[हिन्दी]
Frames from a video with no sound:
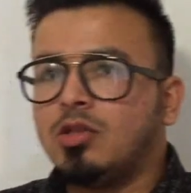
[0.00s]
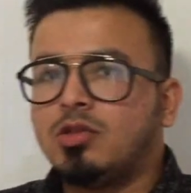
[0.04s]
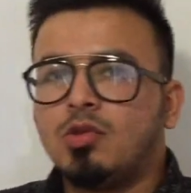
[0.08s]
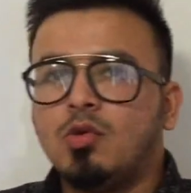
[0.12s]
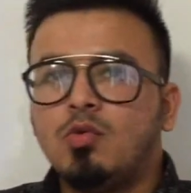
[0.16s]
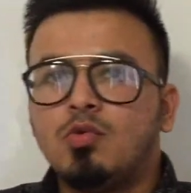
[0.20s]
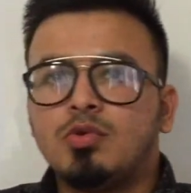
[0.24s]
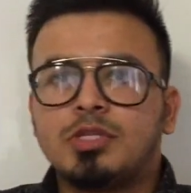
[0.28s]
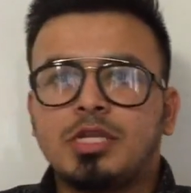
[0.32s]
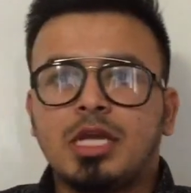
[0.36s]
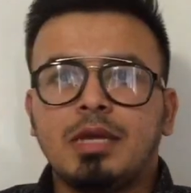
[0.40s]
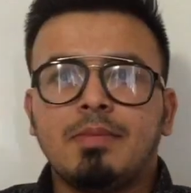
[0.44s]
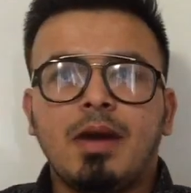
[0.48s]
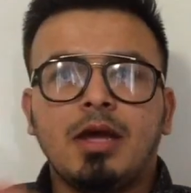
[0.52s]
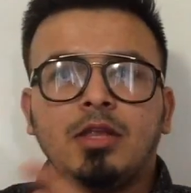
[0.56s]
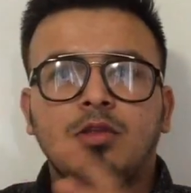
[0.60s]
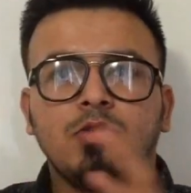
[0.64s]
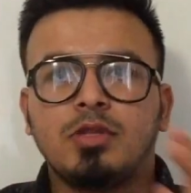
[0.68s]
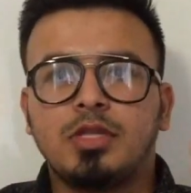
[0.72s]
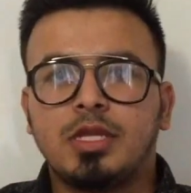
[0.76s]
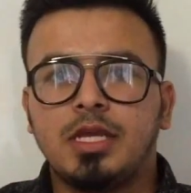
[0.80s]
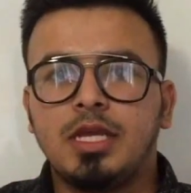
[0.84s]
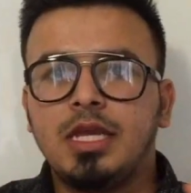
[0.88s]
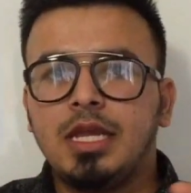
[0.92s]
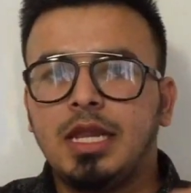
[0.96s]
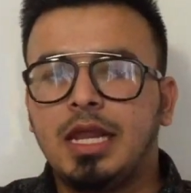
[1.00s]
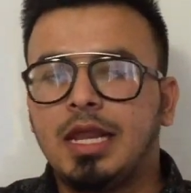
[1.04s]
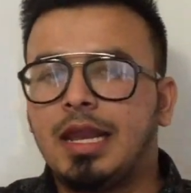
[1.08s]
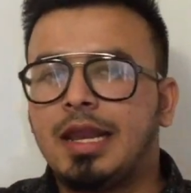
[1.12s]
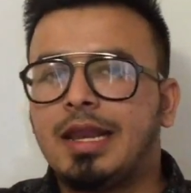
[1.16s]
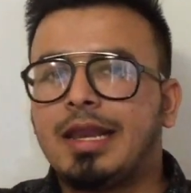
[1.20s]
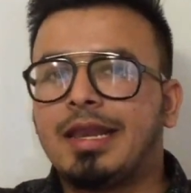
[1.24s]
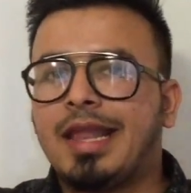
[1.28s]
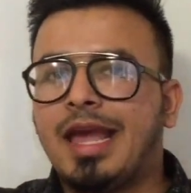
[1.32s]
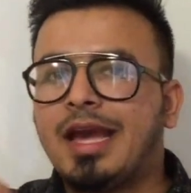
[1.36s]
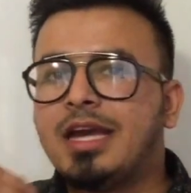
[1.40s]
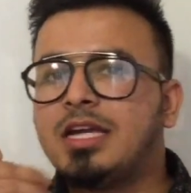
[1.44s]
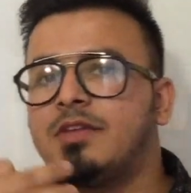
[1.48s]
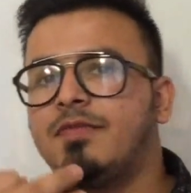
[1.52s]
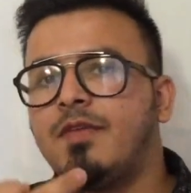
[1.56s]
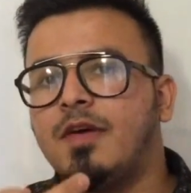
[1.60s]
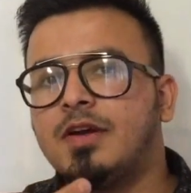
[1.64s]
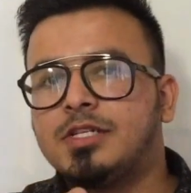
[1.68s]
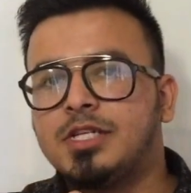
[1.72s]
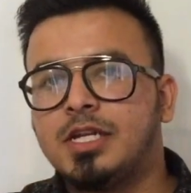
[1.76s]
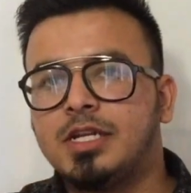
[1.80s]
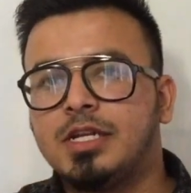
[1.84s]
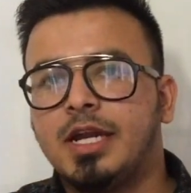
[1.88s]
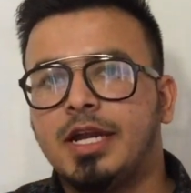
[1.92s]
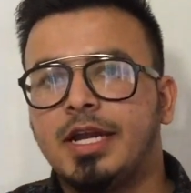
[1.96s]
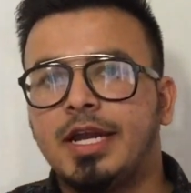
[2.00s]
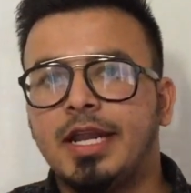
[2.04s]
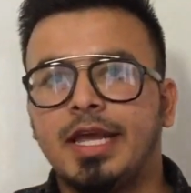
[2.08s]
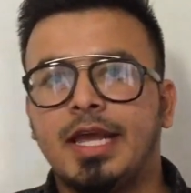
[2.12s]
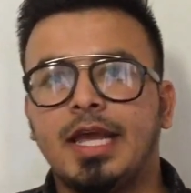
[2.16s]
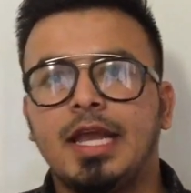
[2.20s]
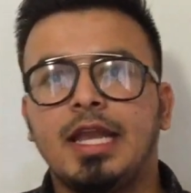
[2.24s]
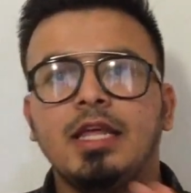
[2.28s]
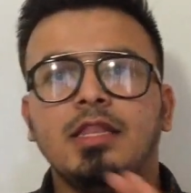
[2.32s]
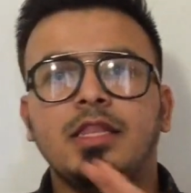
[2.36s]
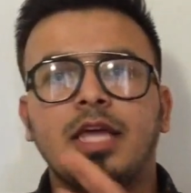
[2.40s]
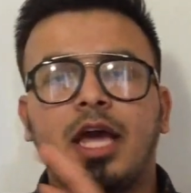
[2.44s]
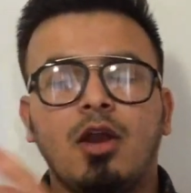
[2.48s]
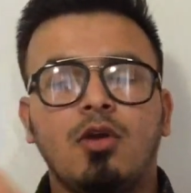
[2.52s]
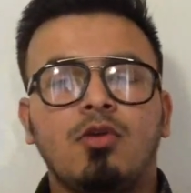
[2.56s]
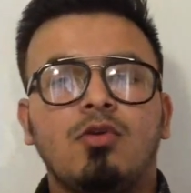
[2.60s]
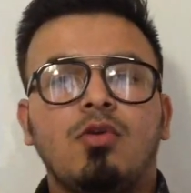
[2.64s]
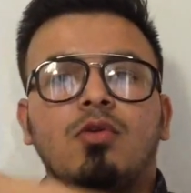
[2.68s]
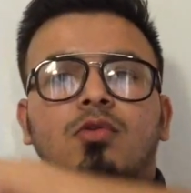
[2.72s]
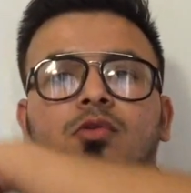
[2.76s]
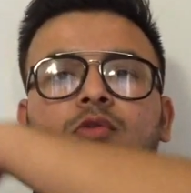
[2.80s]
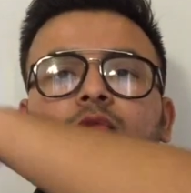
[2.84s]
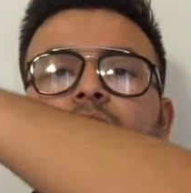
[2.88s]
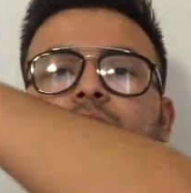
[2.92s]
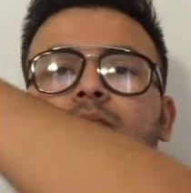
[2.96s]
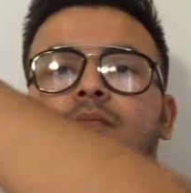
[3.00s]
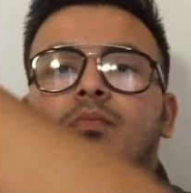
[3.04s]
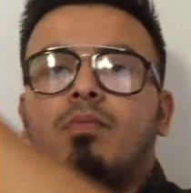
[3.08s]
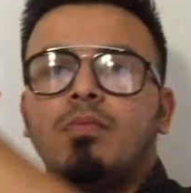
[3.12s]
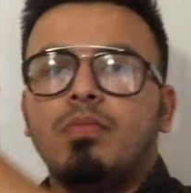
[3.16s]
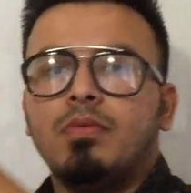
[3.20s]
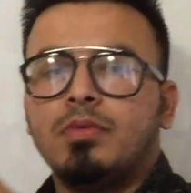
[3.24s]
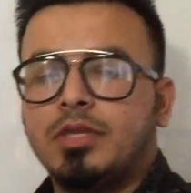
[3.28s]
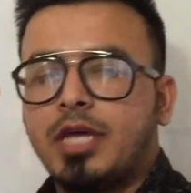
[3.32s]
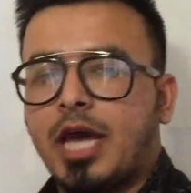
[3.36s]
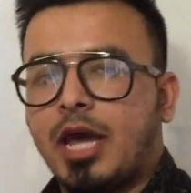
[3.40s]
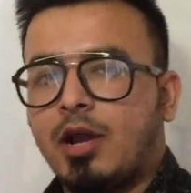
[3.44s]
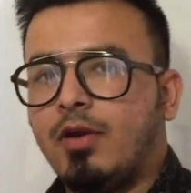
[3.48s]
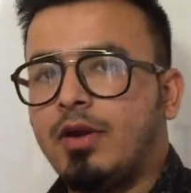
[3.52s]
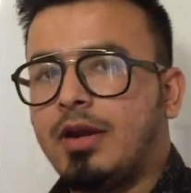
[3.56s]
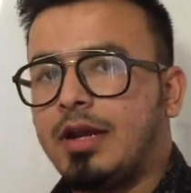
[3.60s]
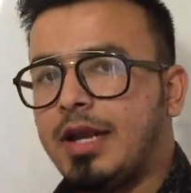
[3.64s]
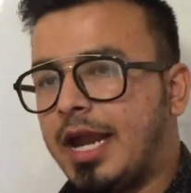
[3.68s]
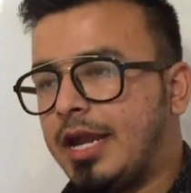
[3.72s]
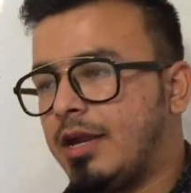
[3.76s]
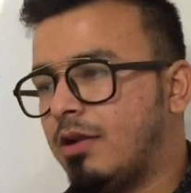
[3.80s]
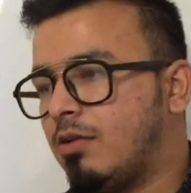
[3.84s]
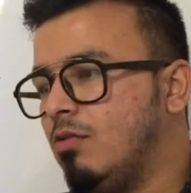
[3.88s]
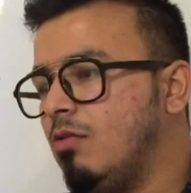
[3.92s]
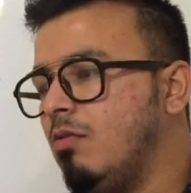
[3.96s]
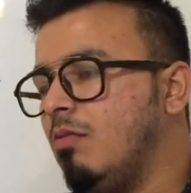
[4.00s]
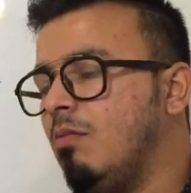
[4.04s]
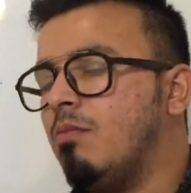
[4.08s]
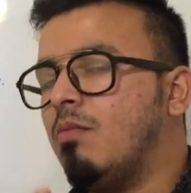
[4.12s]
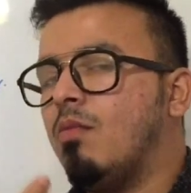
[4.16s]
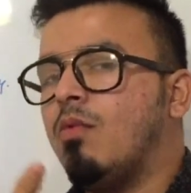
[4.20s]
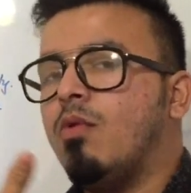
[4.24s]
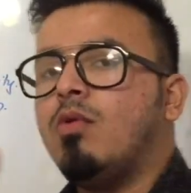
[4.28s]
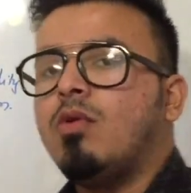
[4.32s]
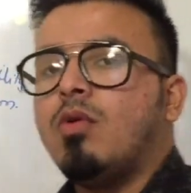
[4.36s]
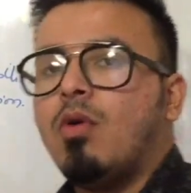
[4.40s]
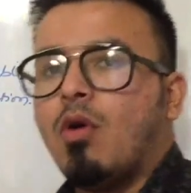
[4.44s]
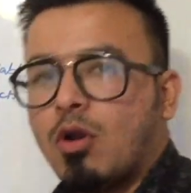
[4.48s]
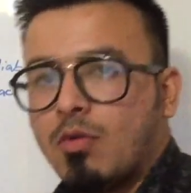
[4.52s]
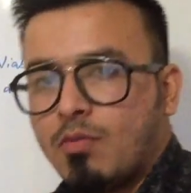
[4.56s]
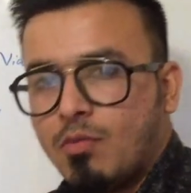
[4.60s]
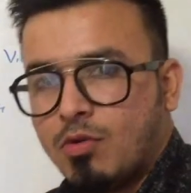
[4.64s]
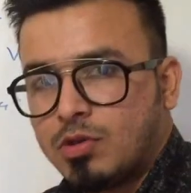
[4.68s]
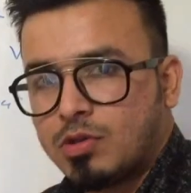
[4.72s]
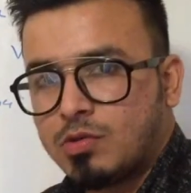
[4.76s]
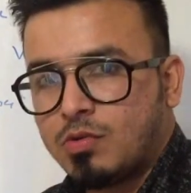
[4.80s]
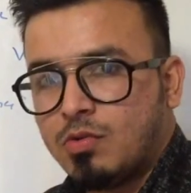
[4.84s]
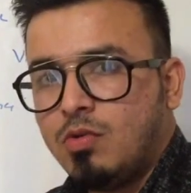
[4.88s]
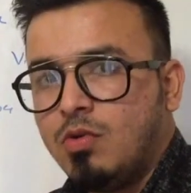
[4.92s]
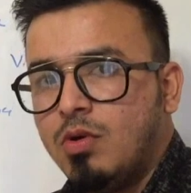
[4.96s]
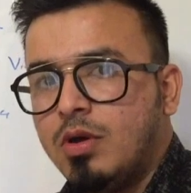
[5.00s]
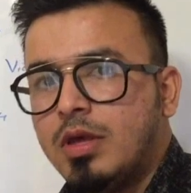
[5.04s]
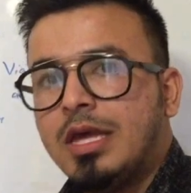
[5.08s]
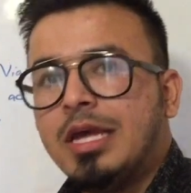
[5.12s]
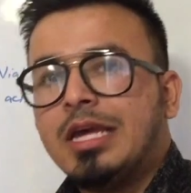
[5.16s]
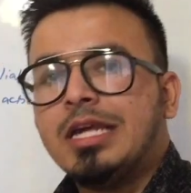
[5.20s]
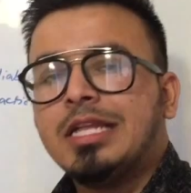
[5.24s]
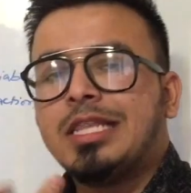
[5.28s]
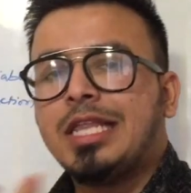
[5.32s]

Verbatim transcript: तो उसके बाद उसकी नेक्स्ट फंक्शन करने के लिए थायराइड ग्लैंड को थायराइड ग्लैंड को मोर हॉर्मोन्स को